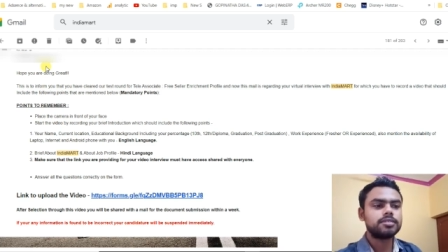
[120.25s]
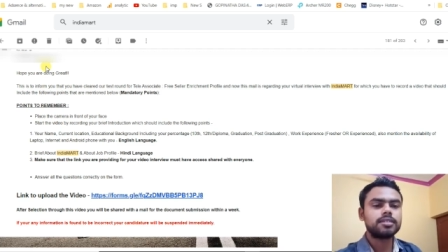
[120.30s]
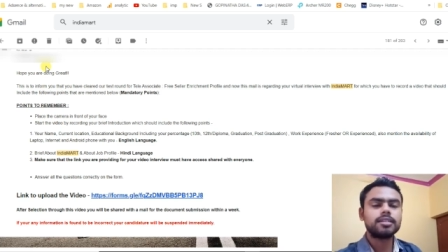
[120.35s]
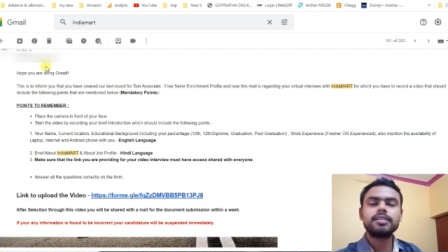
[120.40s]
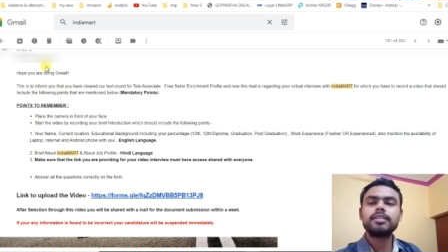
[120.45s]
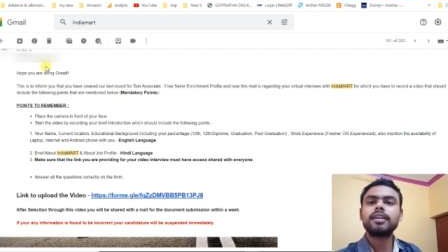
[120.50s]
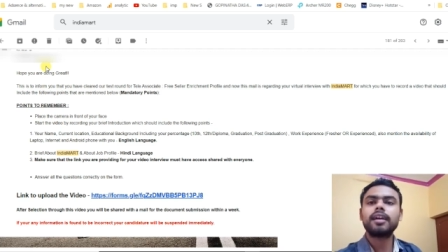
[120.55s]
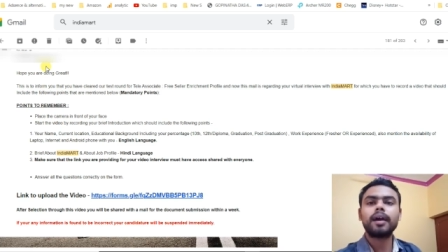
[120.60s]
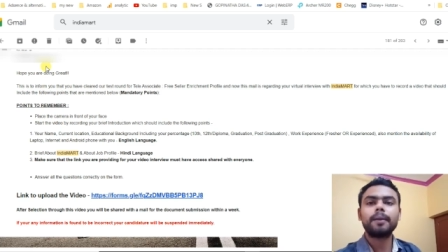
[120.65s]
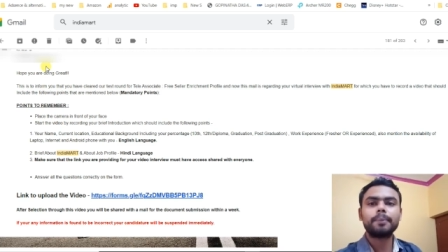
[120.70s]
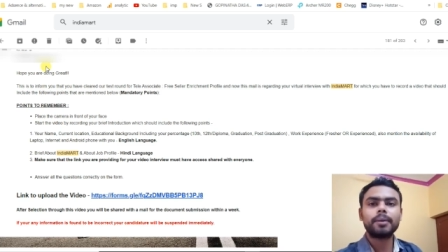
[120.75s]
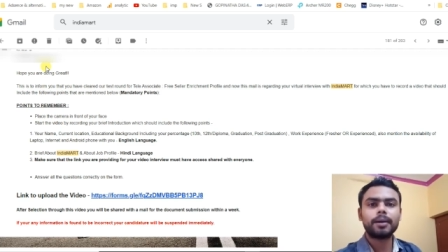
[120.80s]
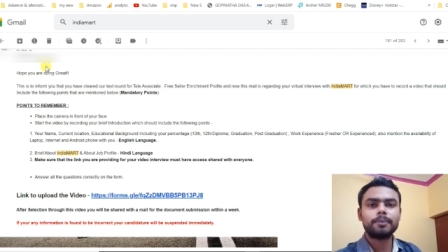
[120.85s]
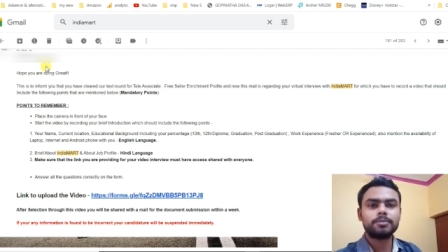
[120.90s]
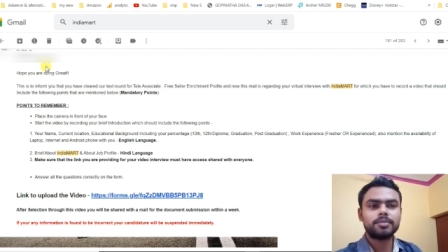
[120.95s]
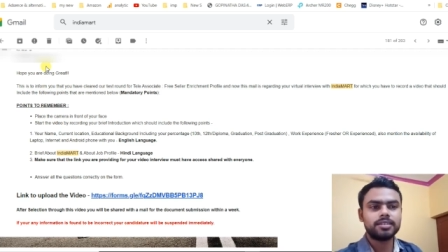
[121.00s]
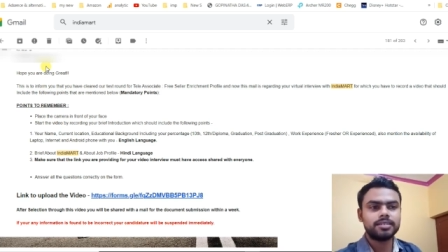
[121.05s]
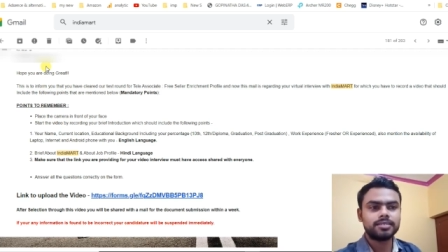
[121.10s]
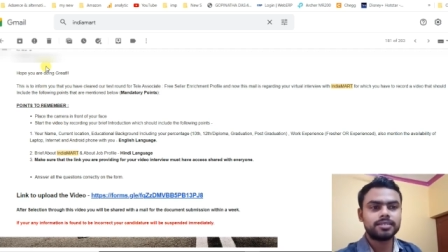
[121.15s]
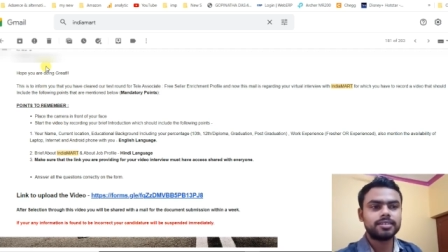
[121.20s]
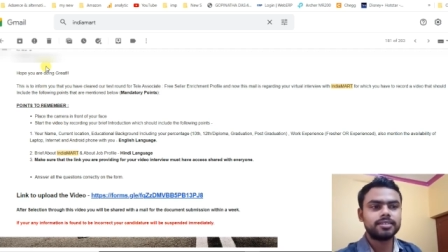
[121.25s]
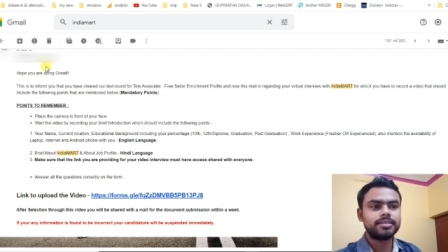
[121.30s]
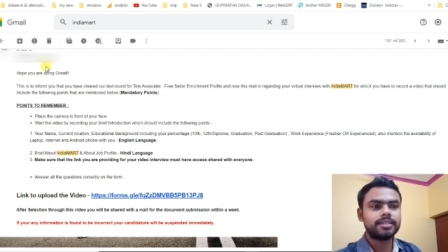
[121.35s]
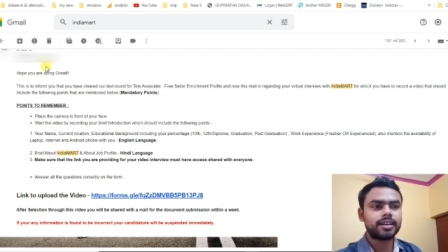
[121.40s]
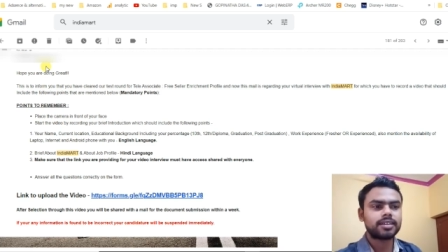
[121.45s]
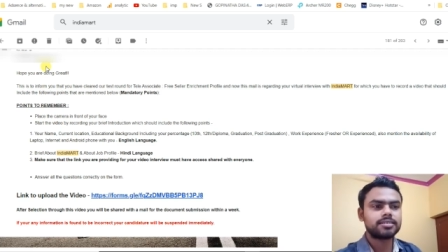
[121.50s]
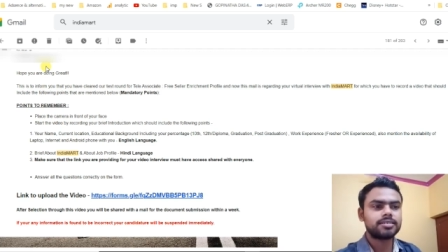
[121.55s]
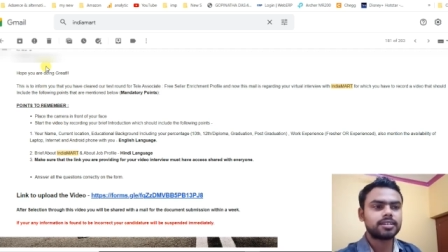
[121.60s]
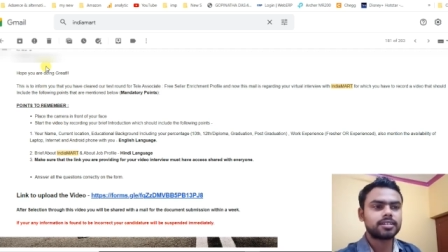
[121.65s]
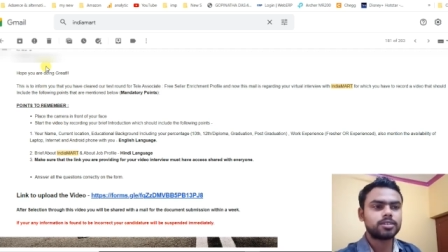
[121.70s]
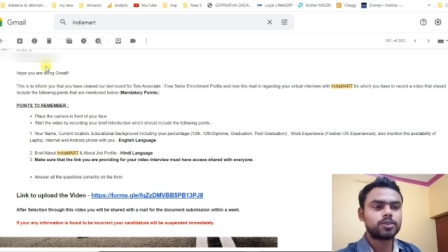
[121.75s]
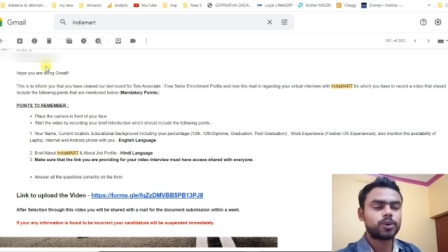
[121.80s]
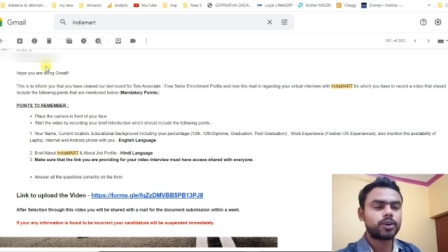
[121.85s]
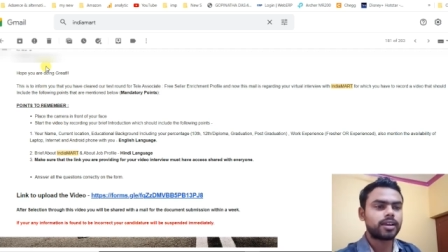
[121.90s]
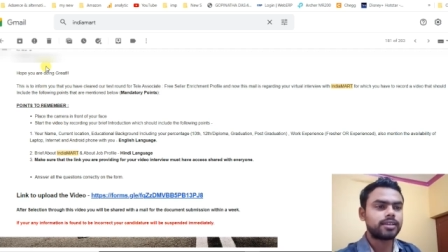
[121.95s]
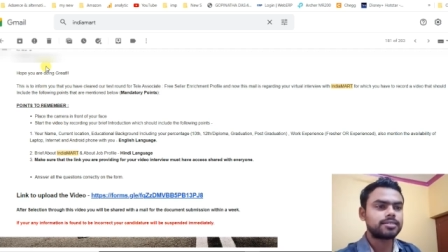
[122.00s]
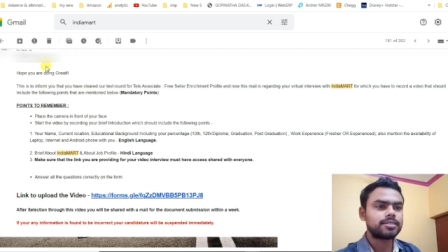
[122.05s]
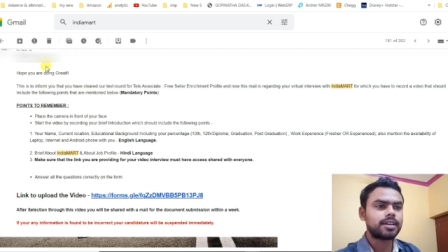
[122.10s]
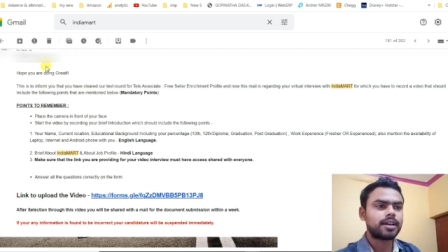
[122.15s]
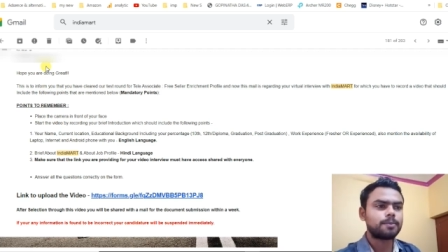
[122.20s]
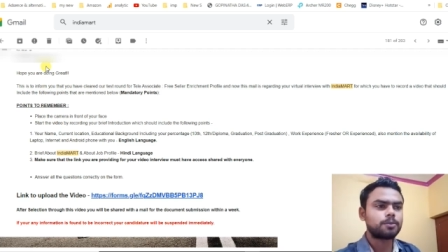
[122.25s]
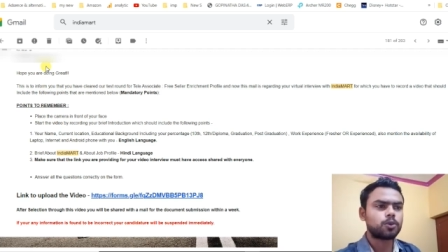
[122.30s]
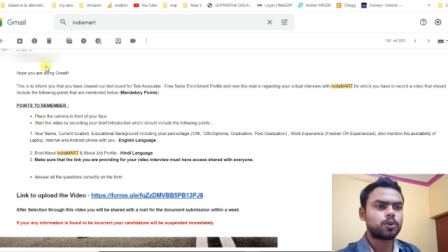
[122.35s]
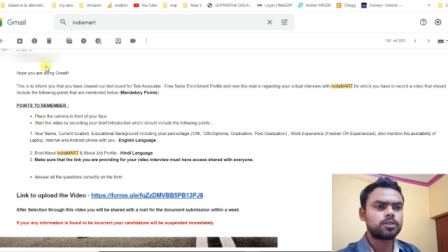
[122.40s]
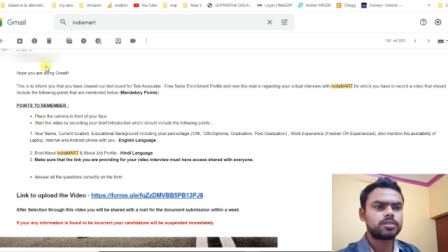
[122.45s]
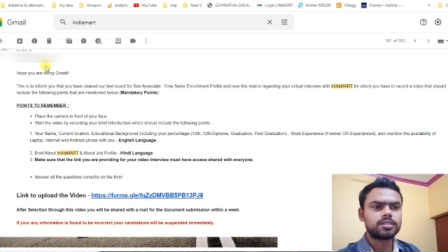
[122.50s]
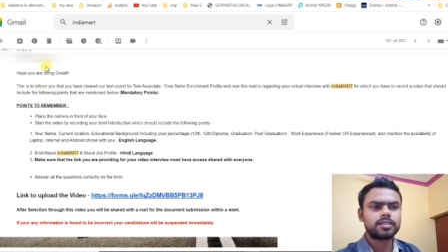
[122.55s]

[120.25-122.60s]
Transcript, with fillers: चीज़ें हैं यहाँ पे आप इजीली देख सकते हो कैसे आपको